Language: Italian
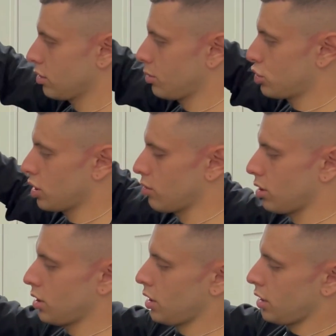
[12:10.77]
come dicevo,
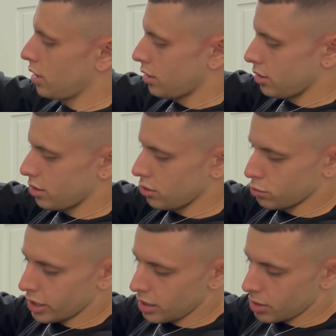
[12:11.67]
non
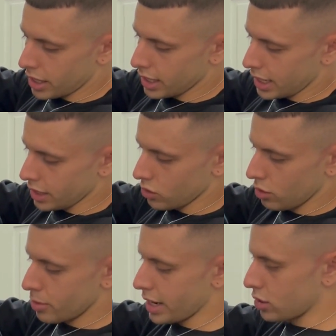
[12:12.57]
sbaglia mai i cani con il
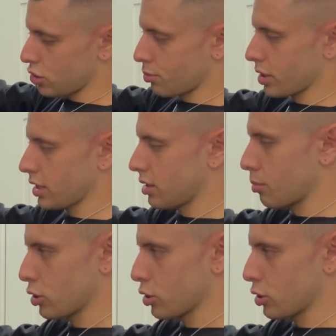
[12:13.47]
merch perché è sempre